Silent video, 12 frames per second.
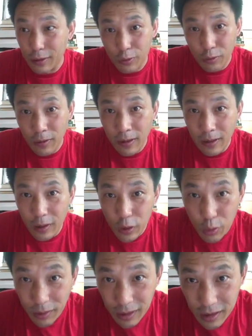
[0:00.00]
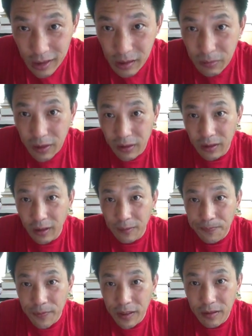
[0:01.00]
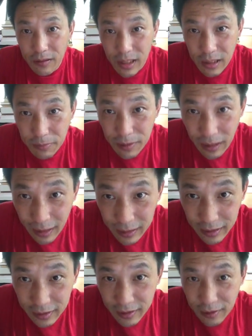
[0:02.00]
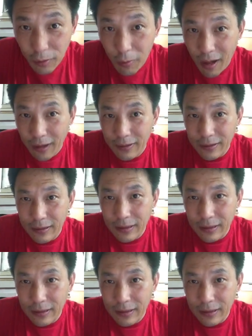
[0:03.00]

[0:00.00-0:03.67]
这是说说给习近平的，因为习近平爱听这样的话。